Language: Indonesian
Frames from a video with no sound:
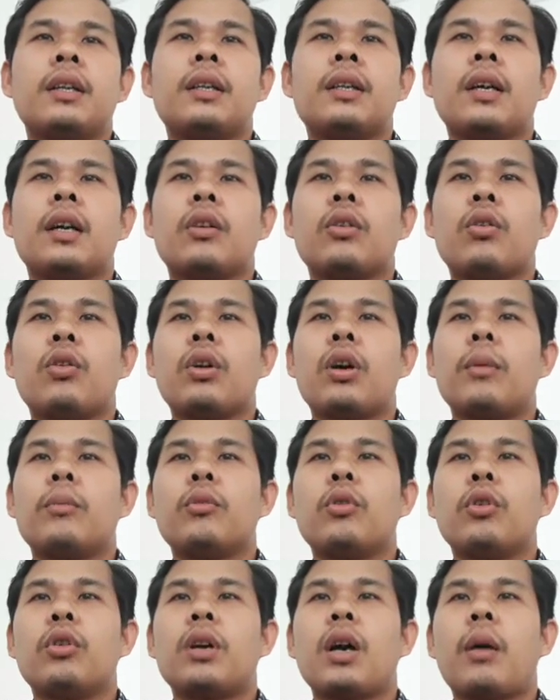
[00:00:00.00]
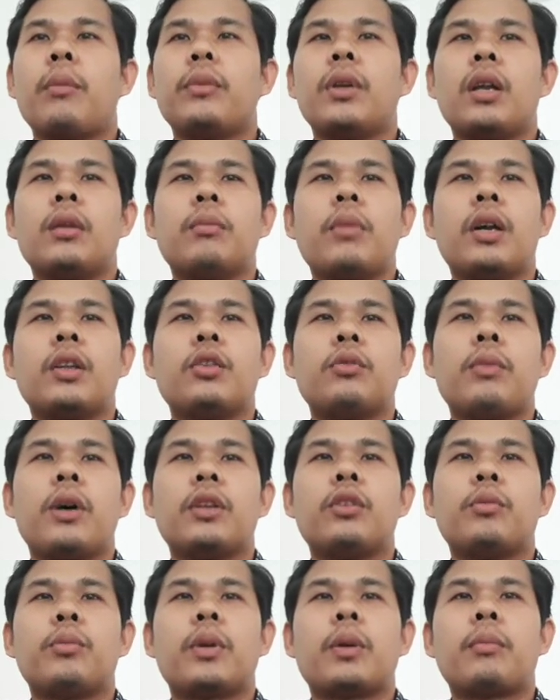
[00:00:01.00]
dengan logam-logam dan
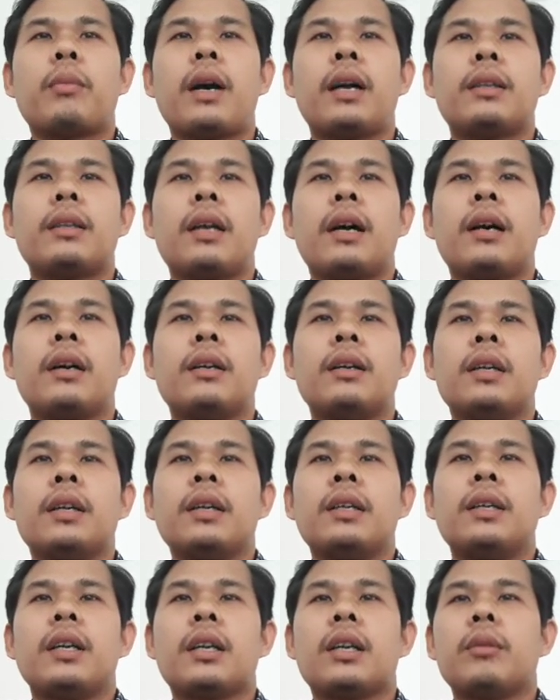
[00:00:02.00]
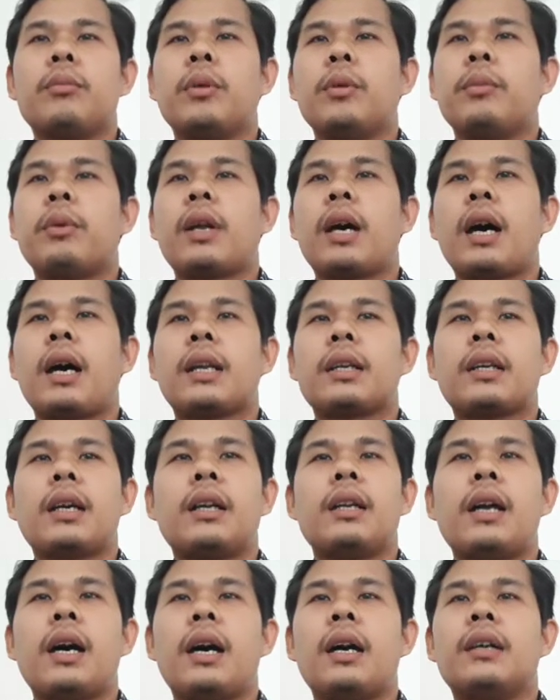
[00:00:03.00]
batu-batu permata yang lebih berharga
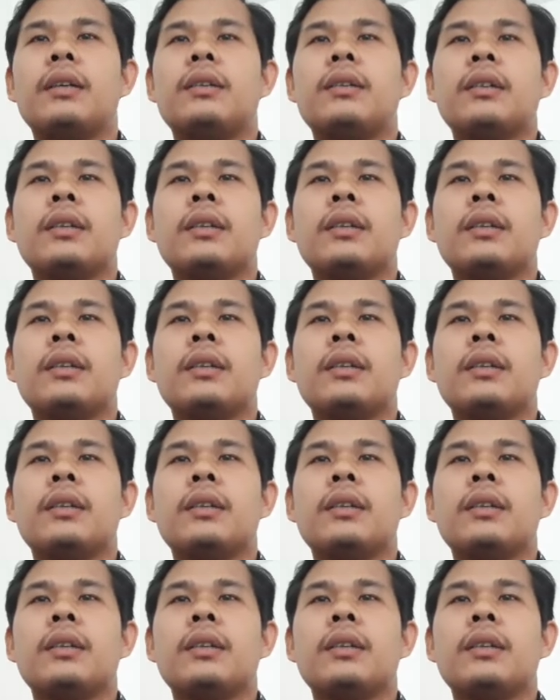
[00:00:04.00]
dan